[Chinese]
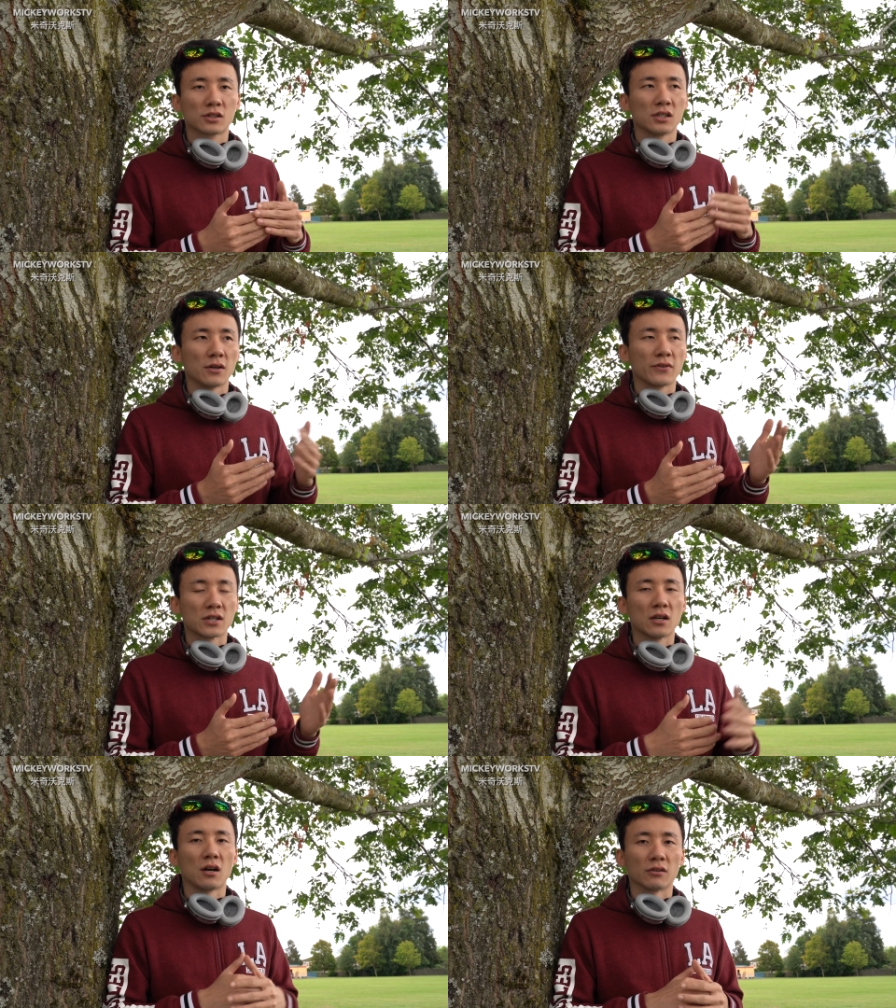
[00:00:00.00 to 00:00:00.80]
质量非
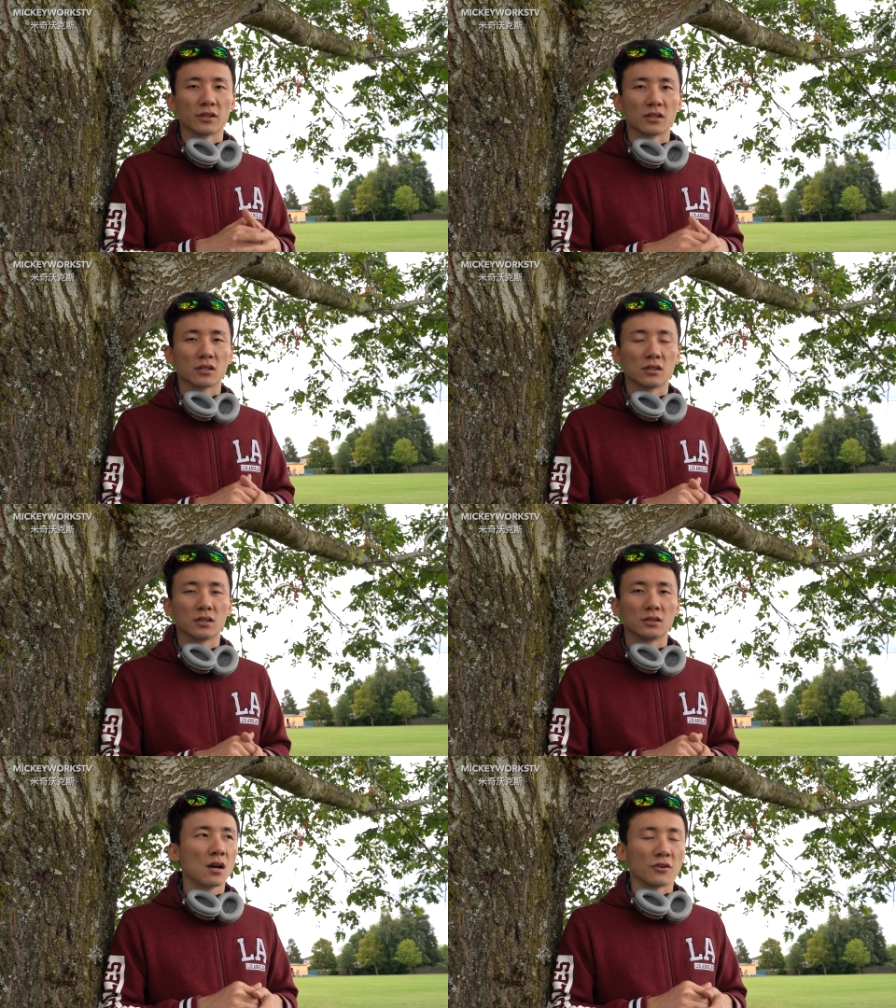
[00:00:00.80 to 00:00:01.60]
常好的一
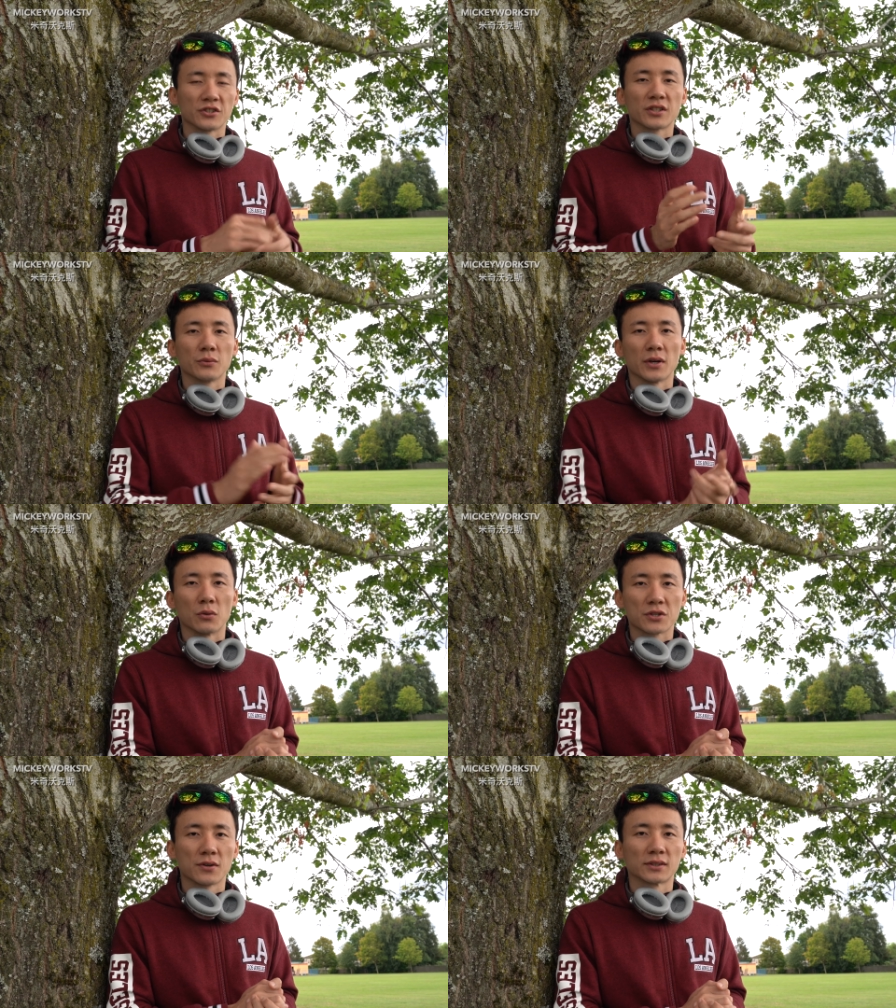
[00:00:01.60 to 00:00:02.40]
个耳机定位。
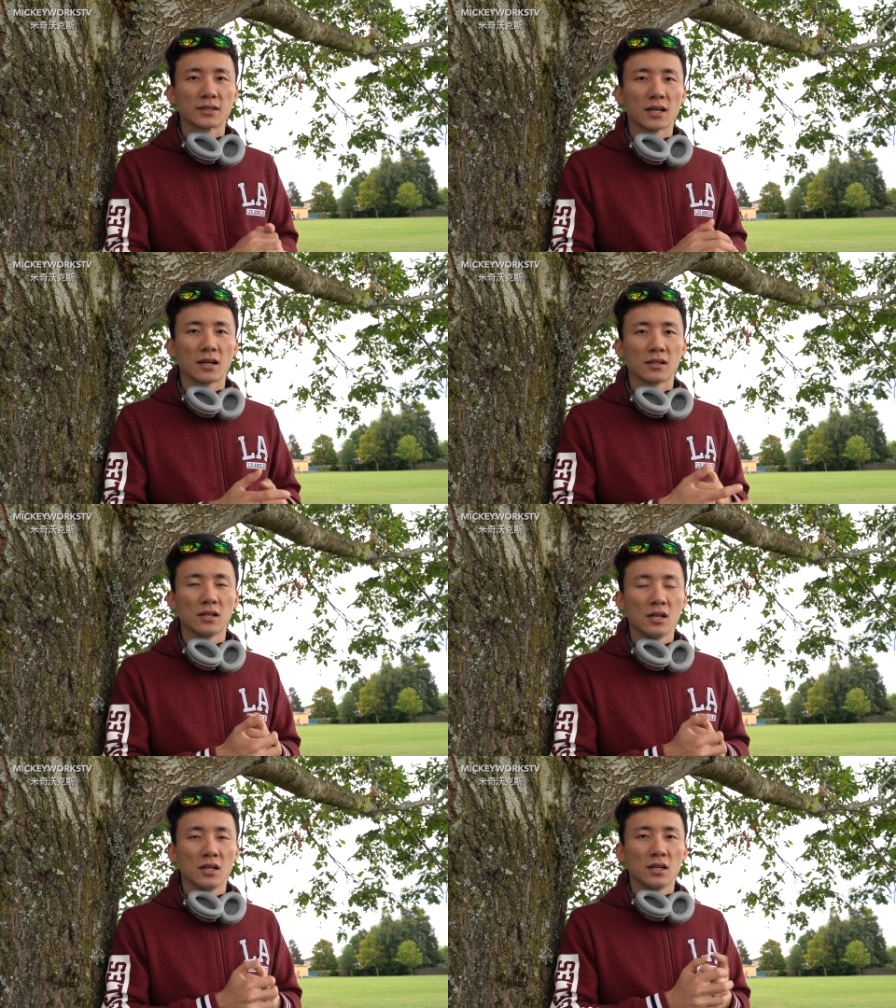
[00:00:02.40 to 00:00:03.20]
我希望大家
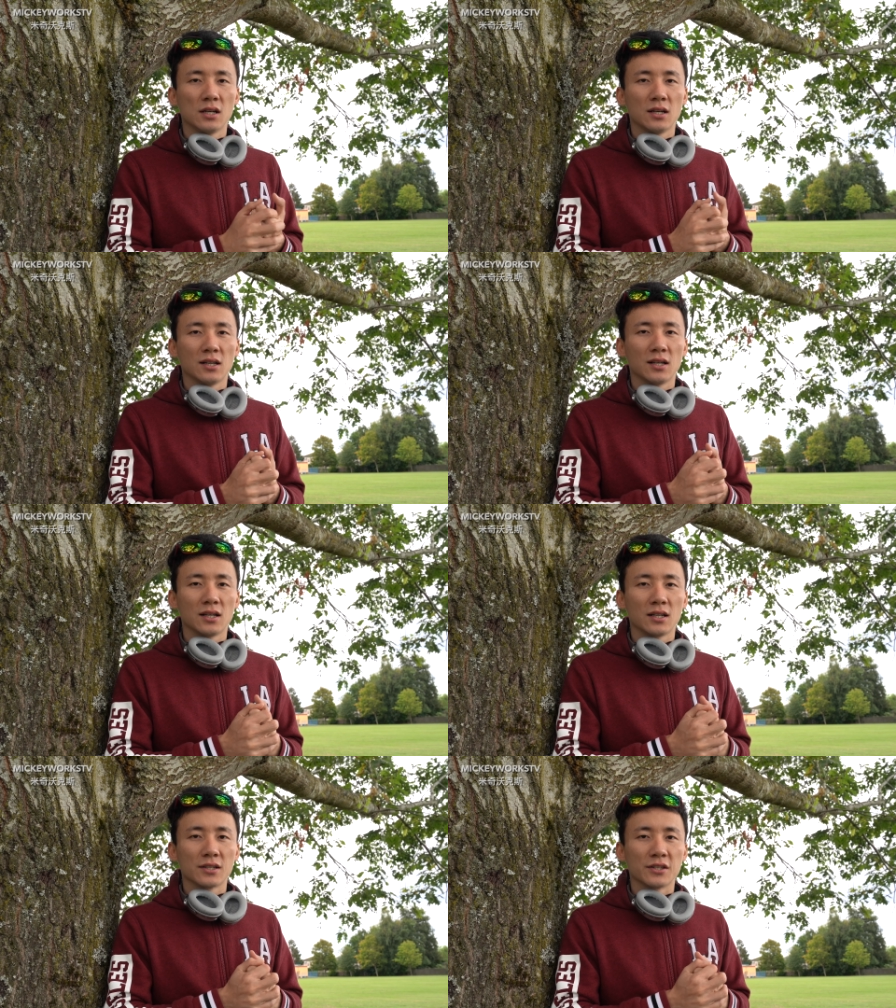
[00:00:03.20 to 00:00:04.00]

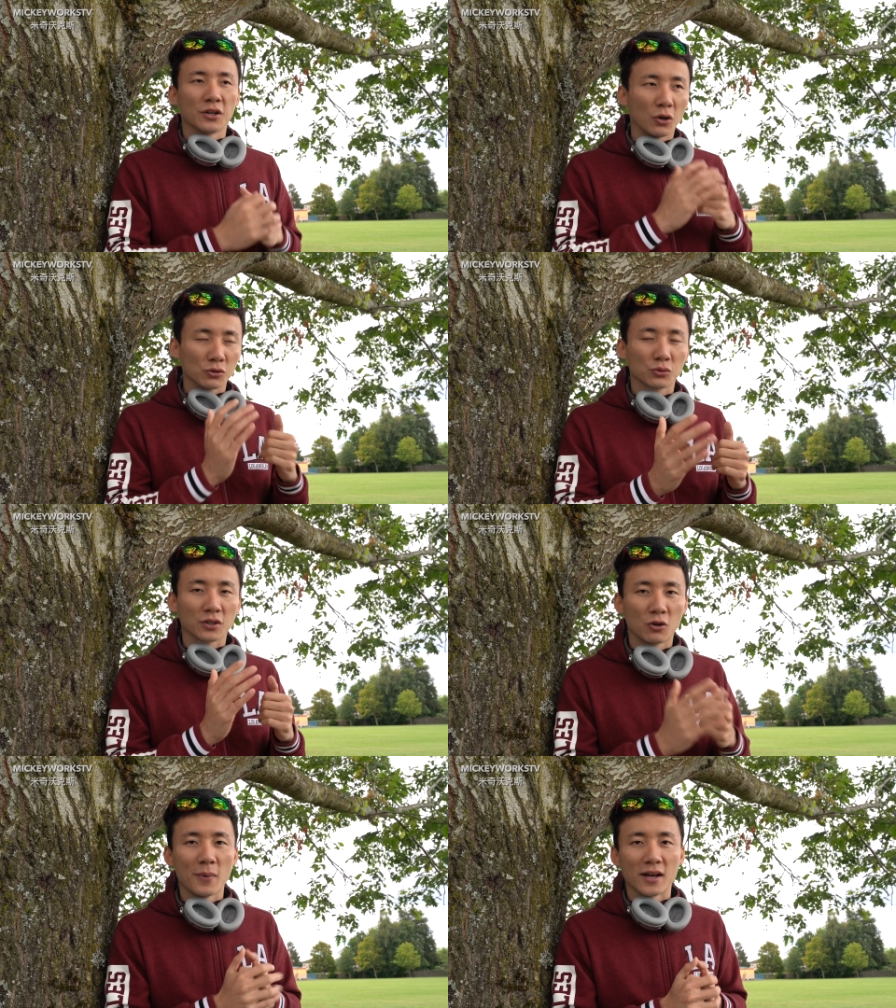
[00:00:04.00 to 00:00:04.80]
以后如果
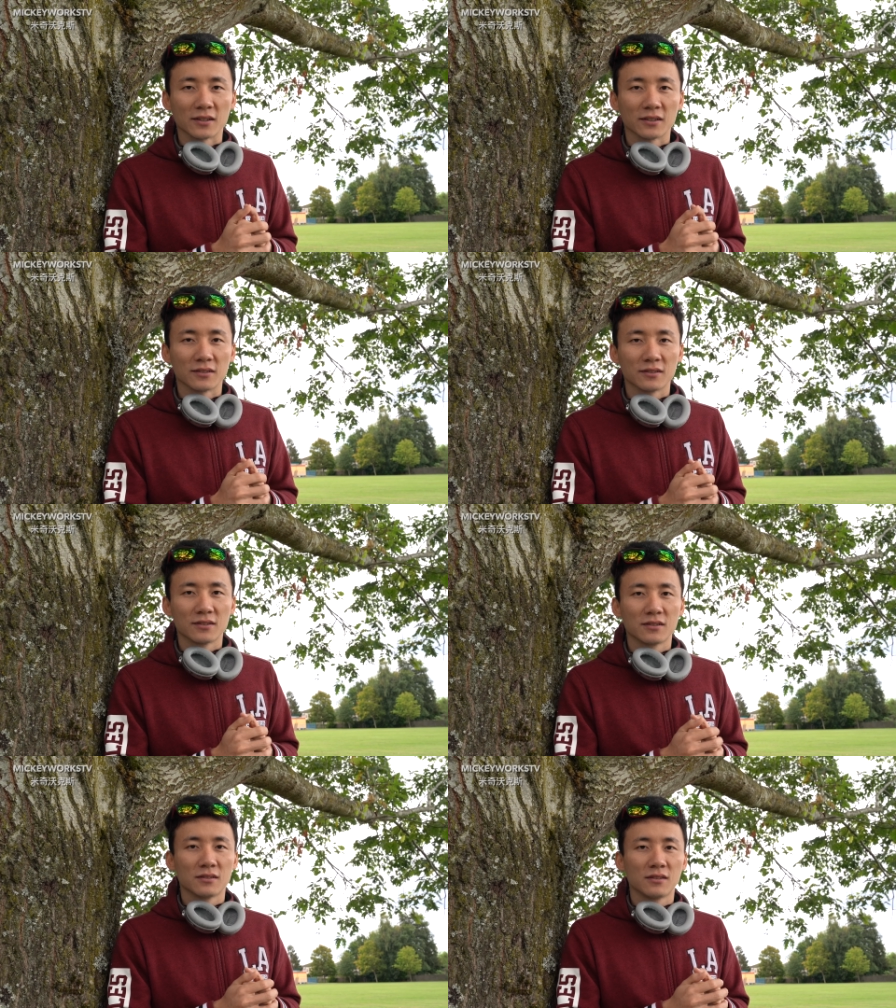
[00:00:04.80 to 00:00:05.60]
购买了，
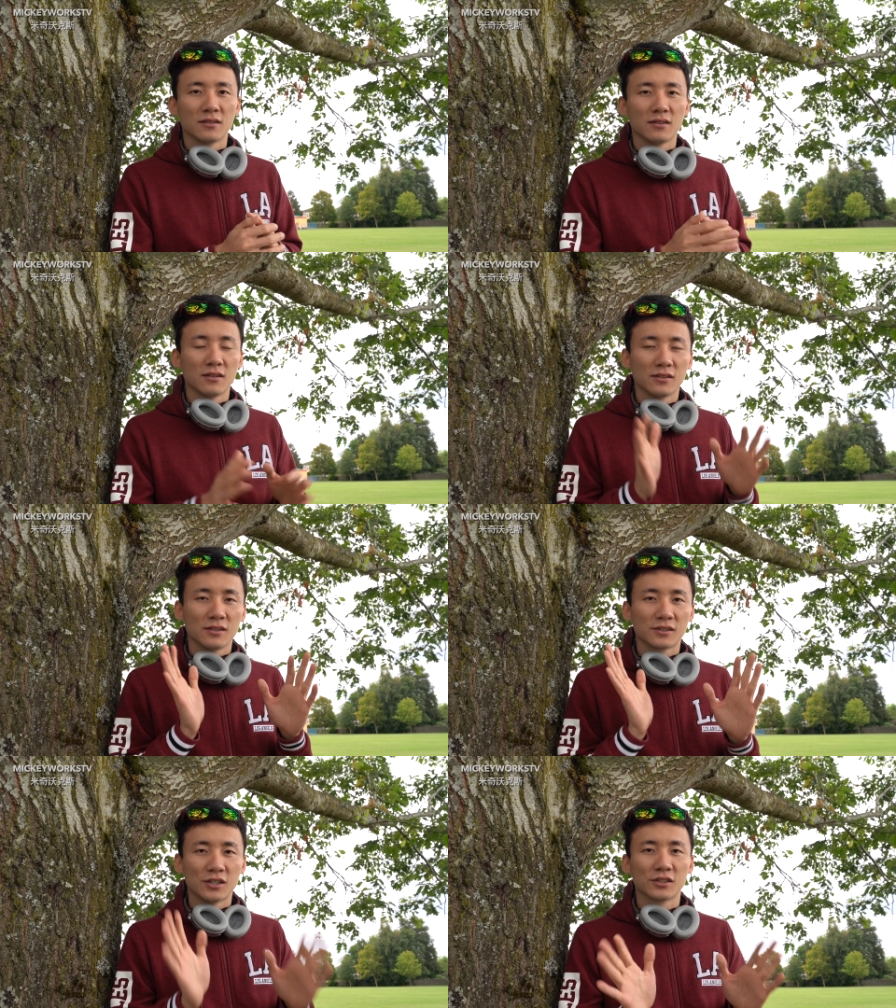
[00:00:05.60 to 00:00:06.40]

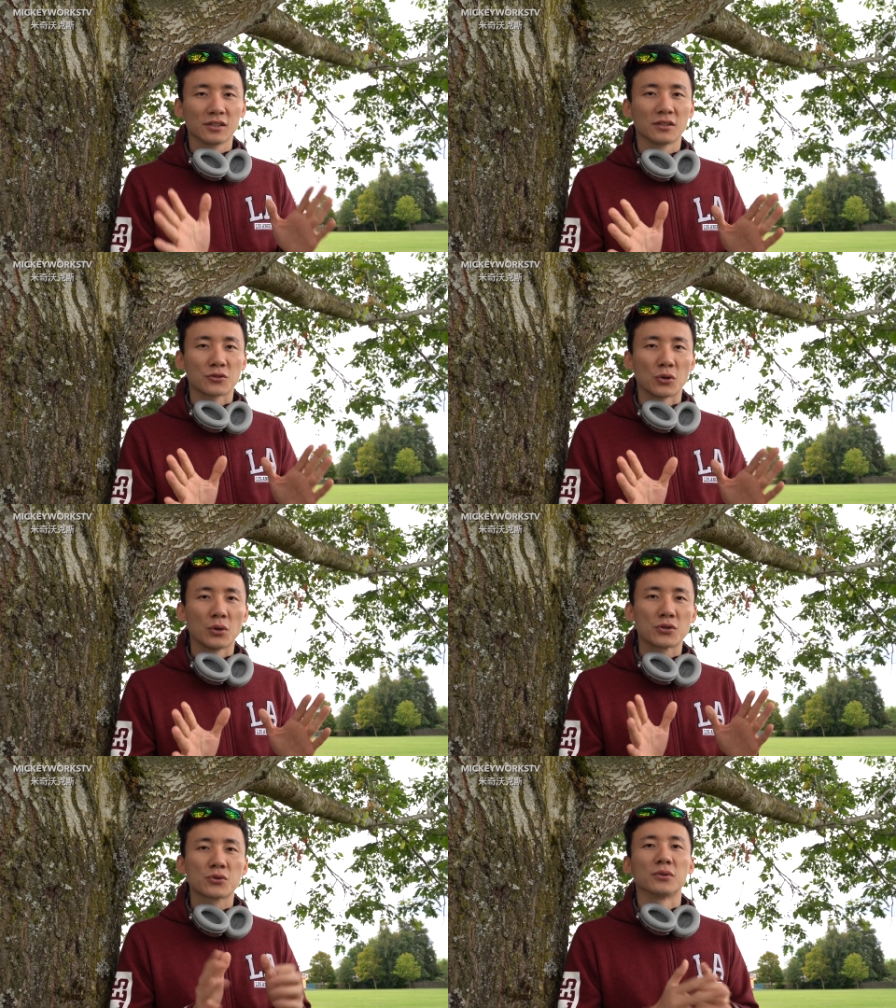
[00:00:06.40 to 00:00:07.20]
真正的学
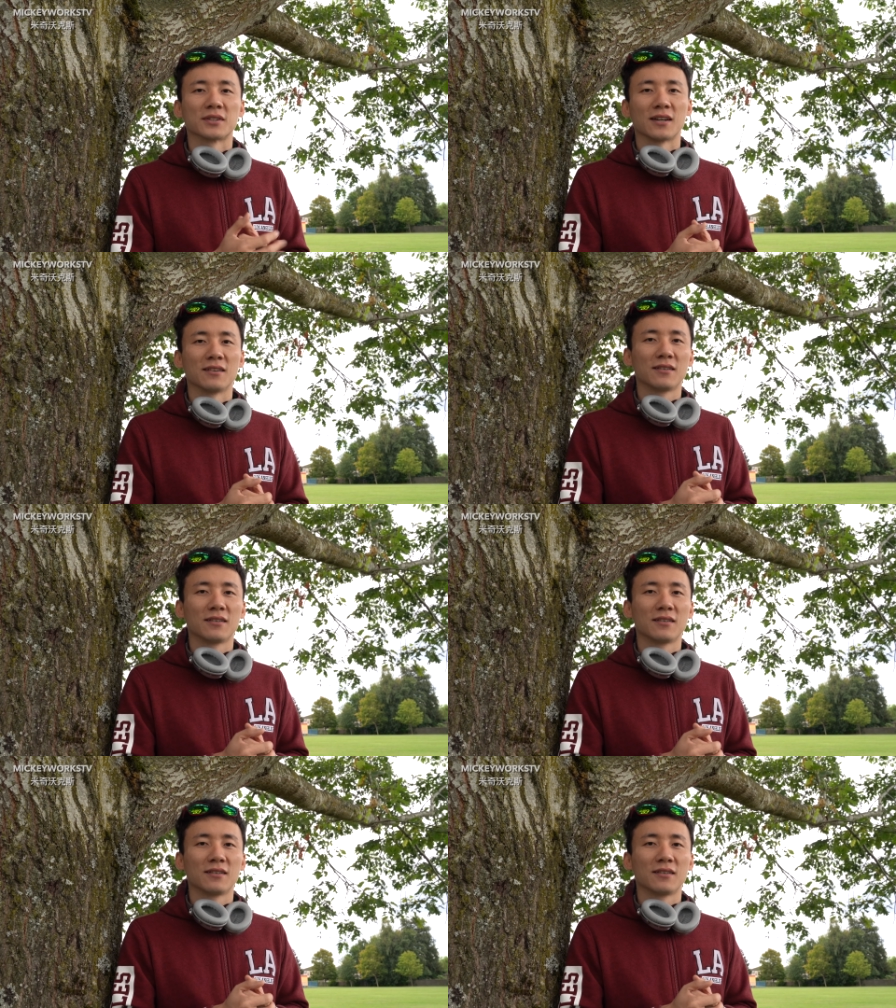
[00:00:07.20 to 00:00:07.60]
会去用它。